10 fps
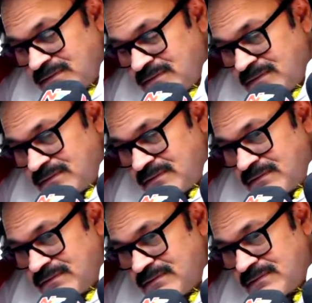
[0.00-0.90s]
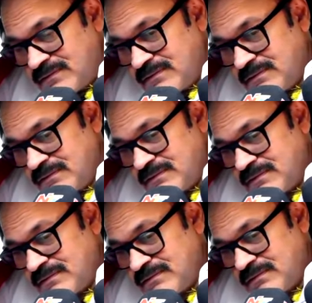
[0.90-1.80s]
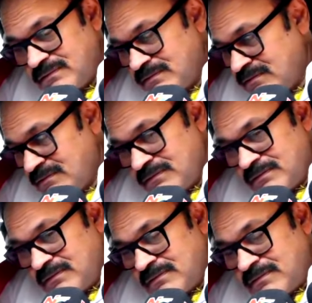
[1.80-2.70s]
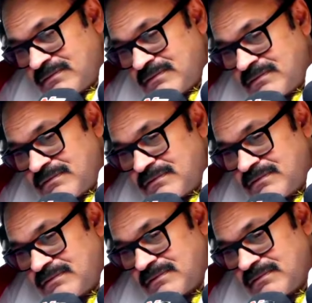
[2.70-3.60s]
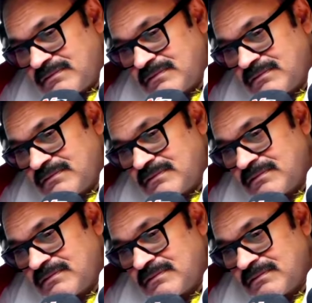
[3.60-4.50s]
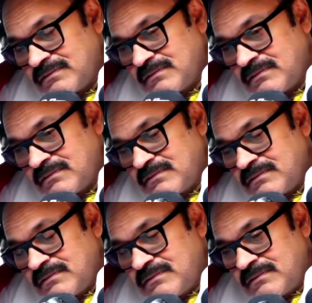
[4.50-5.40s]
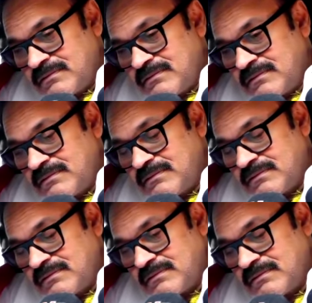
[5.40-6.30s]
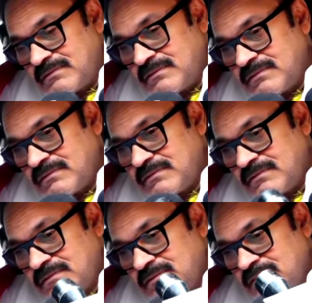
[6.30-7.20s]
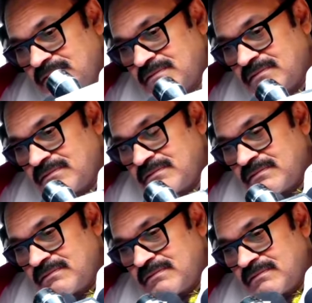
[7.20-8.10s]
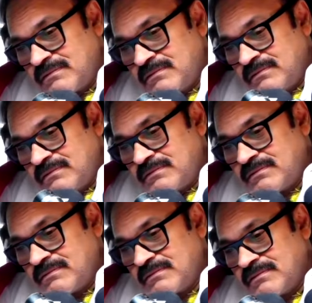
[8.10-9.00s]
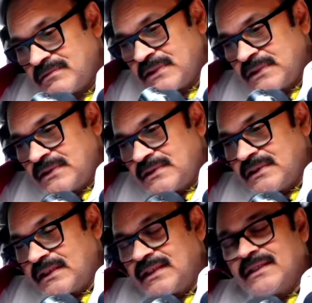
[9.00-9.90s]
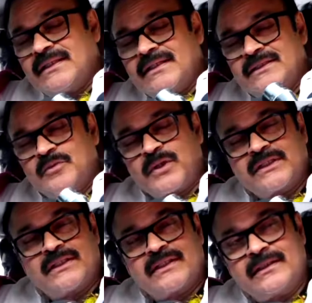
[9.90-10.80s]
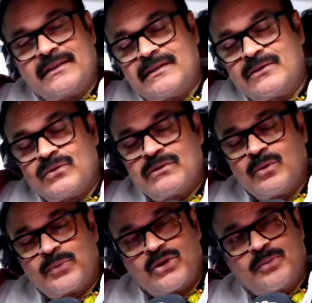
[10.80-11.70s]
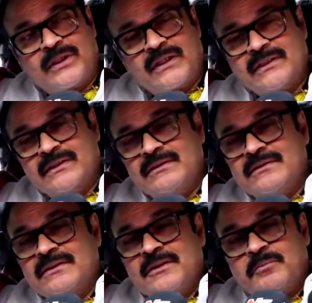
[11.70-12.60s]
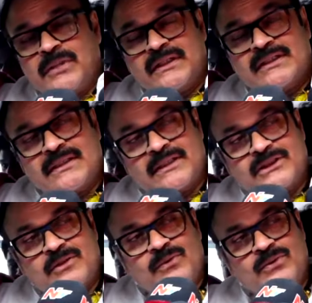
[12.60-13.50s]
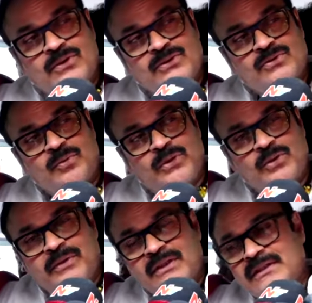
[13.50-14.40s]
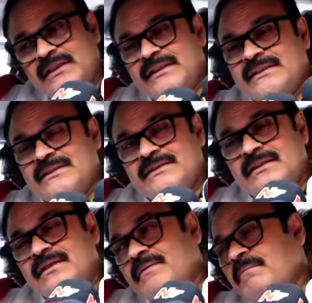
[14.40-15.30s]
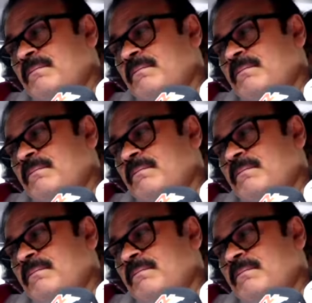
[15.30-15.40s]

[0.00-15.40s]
మీ నుంచి మీ తమ్ముడికి అంటే ముఖ్యంగా నాయకు నాయకుడి కంటే కూడా ఇంట్లో మీకు ముఖ్యంగా తమ్ముడుగా ఉన్న నేపథ్యంలో ఎలాంటి సలహాలు మీరు ఇచ్చారు సార్ ఏదైనా సరే ప్రజలకి ఉపయోగపడేది ప్రజల సంక్షేమం కోసం ఉపయోగపడేది ఏది చేసినా సరే